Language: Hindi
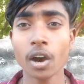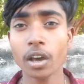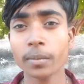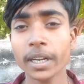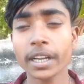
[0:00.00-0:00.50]

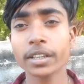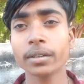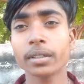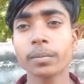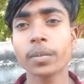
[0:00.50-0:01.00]
और मैंने
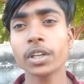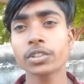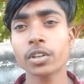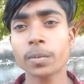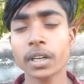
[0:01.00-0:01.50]
प्ले
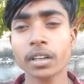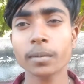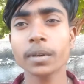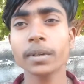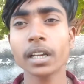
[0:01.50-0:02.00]
स्टोर पर
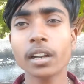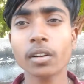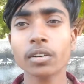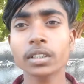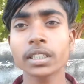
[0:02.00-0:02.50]
कभी भी
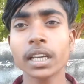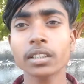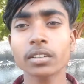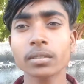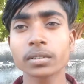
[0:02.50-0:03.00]
डाउनलोड किया
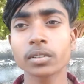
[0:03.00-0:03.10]
तो